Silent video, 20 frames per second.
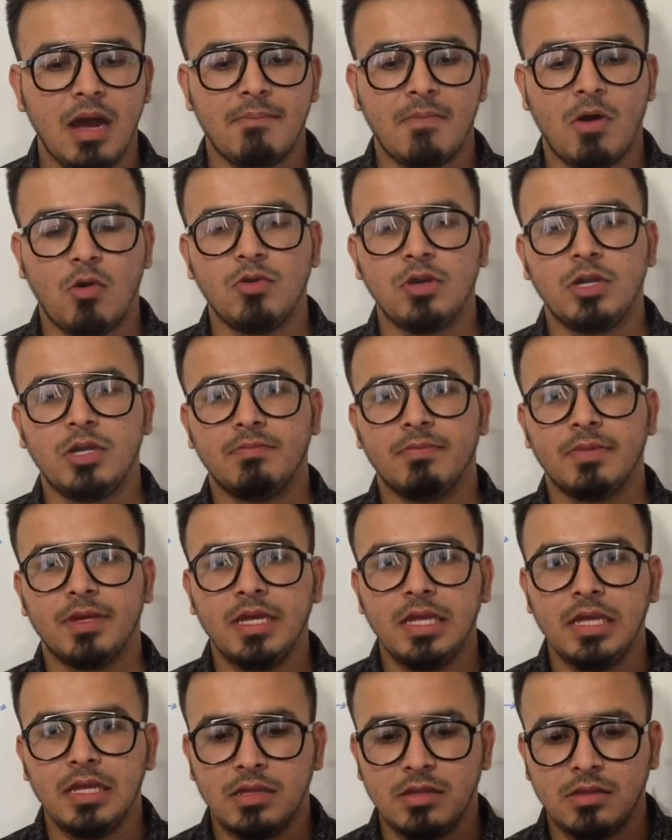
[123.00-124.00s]
अमाउंट
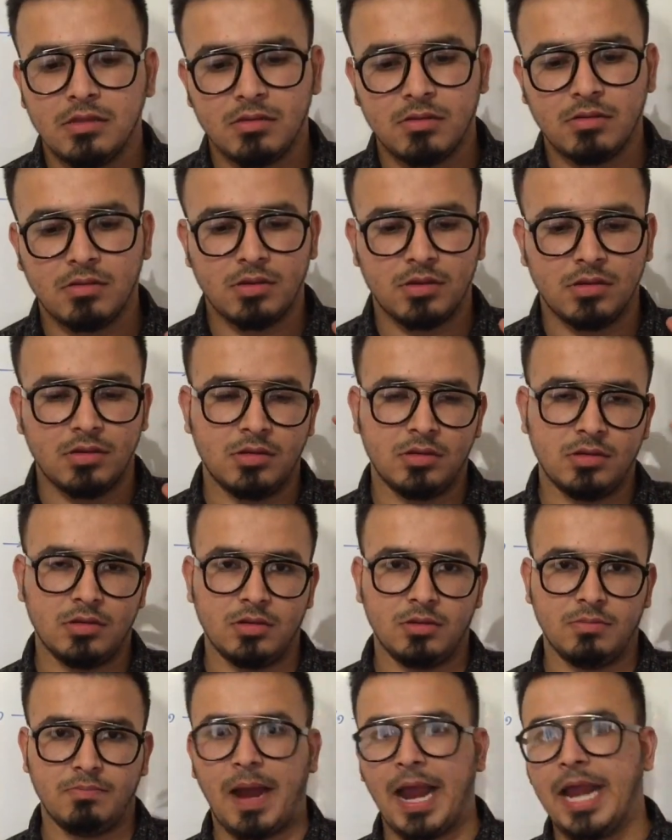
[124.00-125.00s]
में
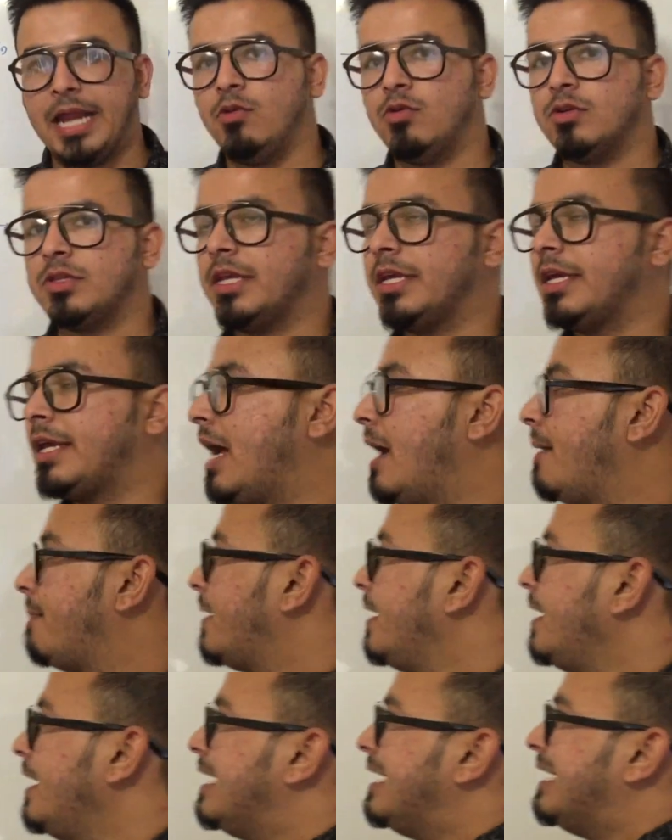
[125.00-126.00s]
बाइंड होते हैं क्या
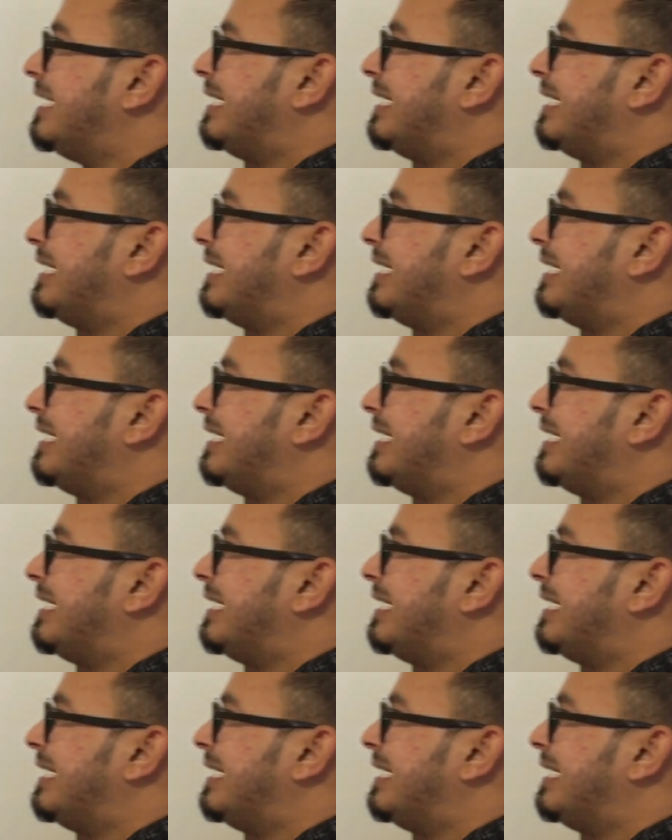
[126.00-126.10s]
आपके